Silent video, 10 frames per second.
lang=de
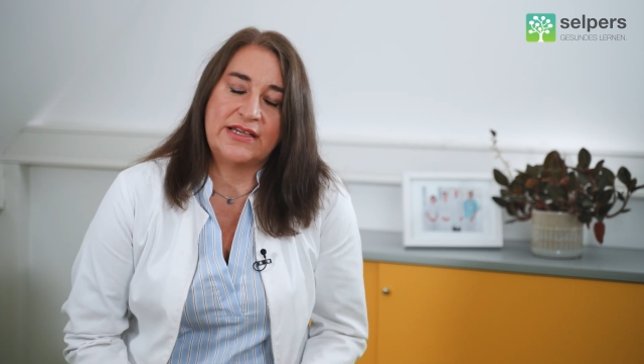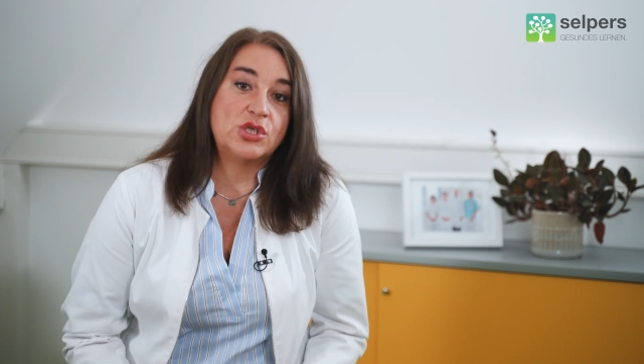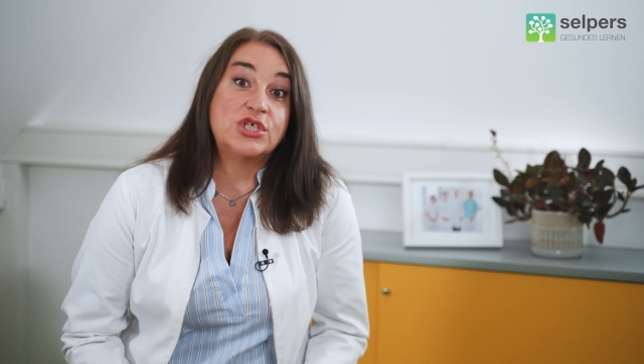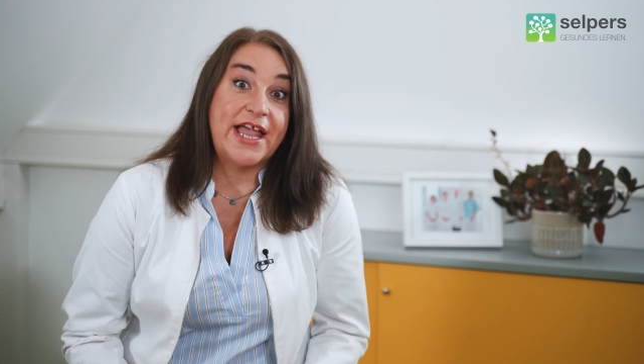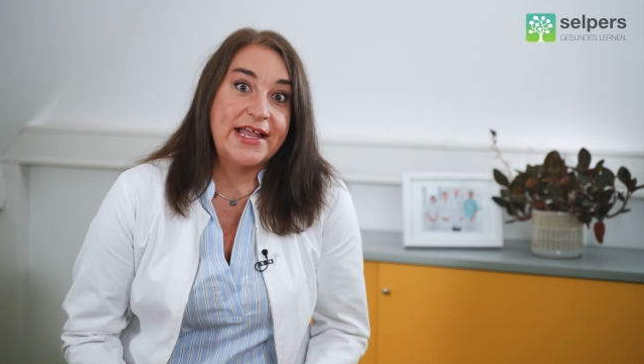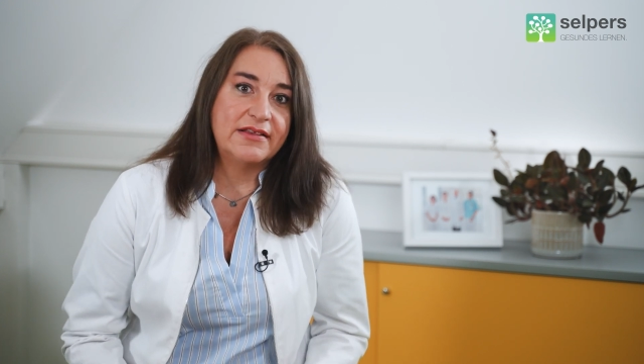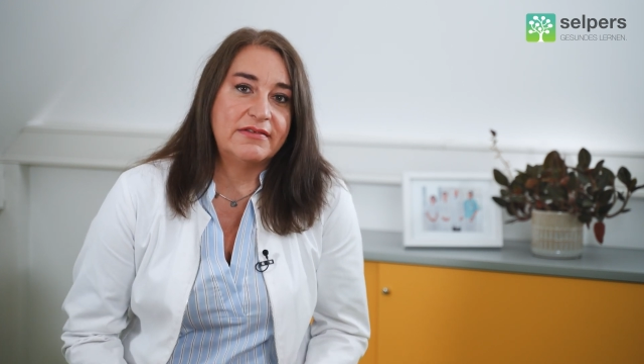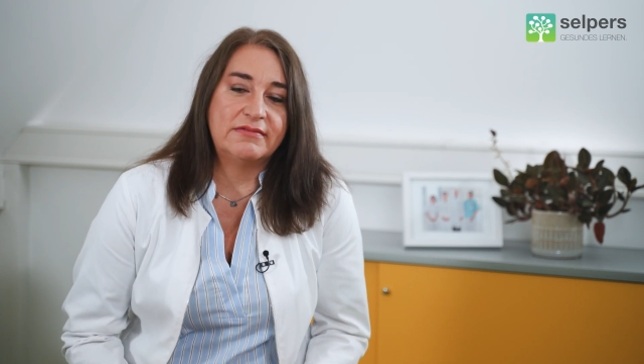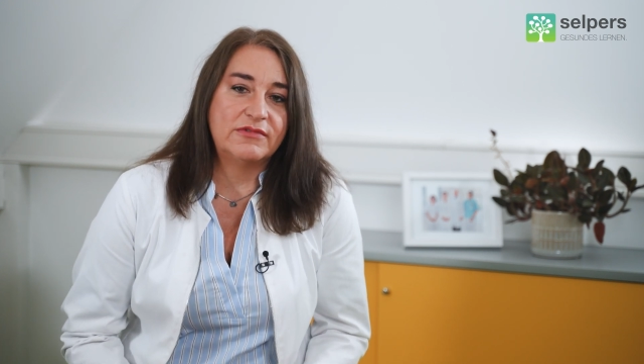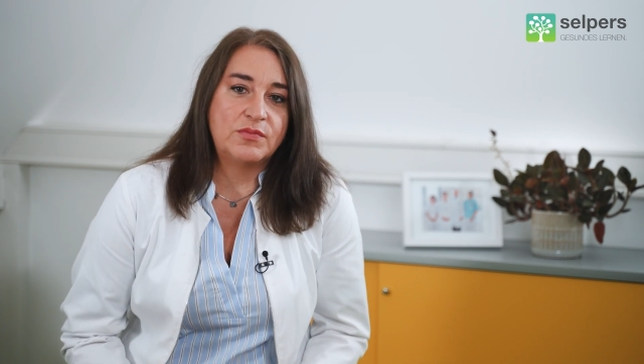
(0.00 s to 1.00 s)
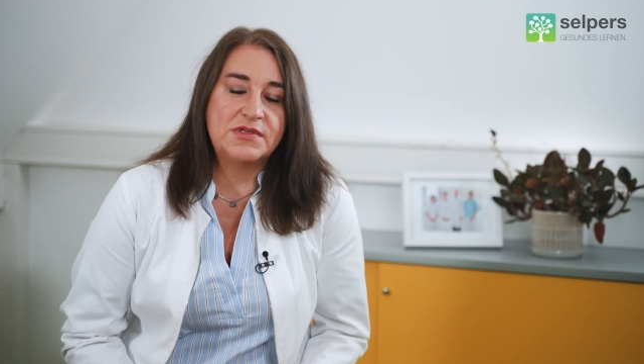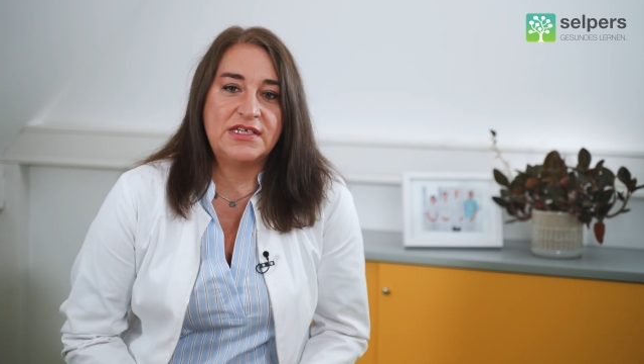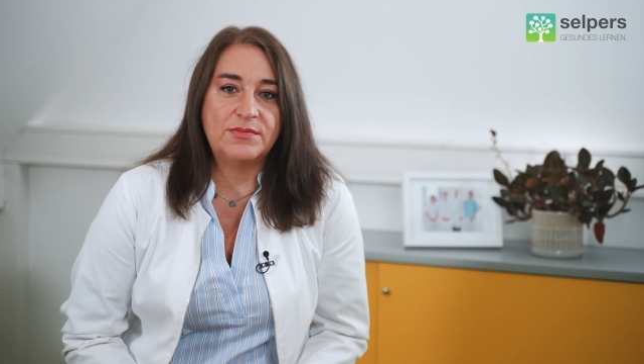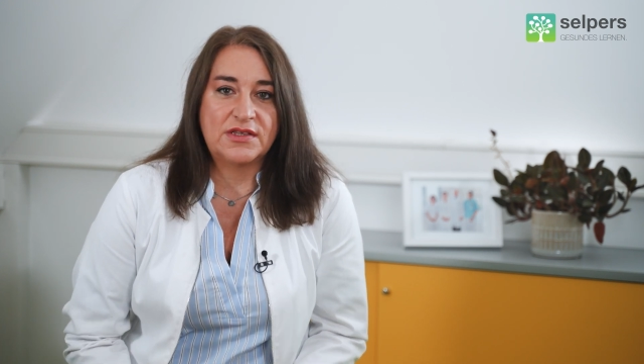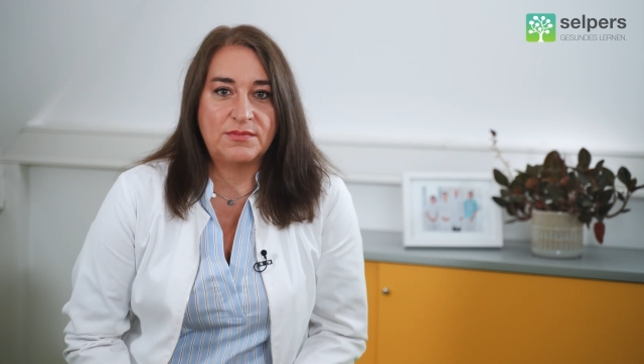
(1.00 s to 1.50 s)
entscheiden, ob Sie
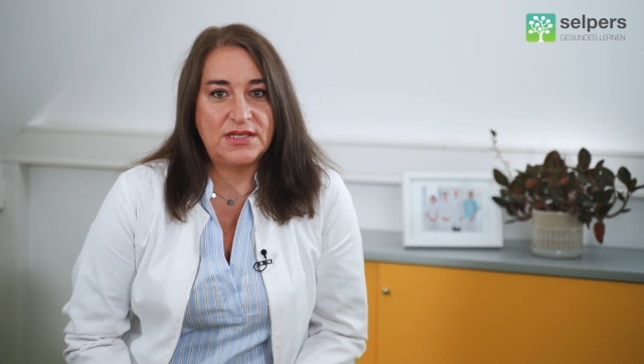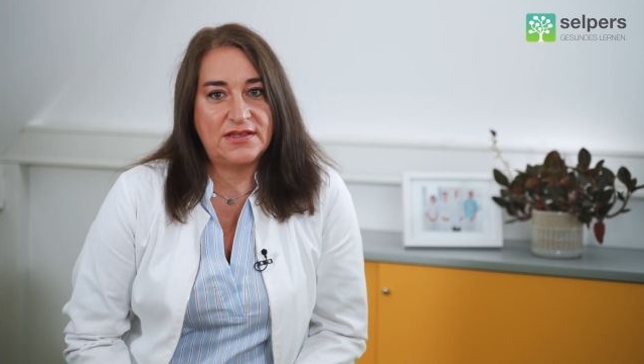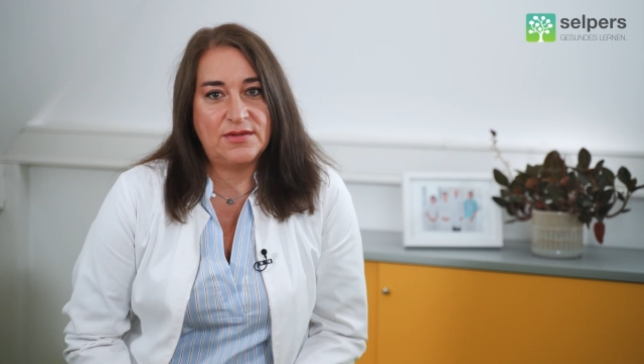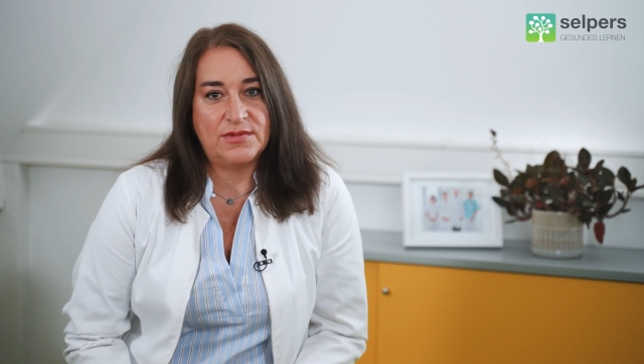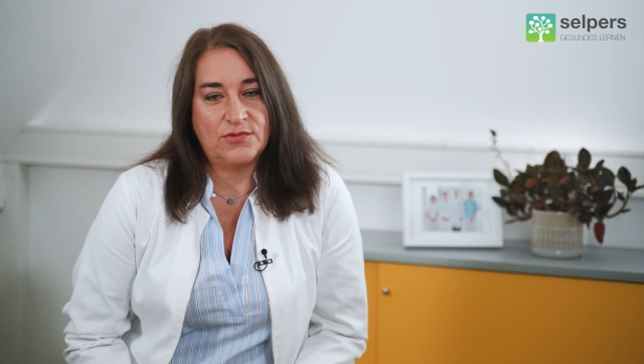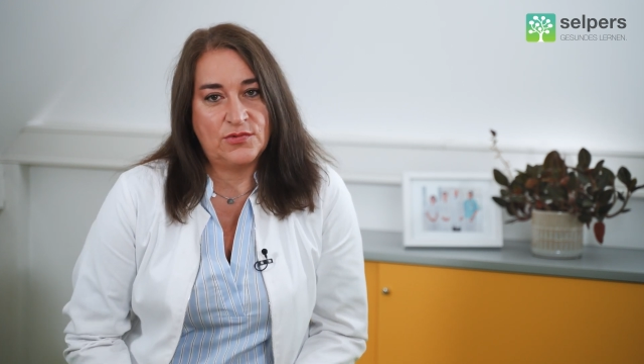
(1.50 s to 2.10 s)
jemanden mitnehmen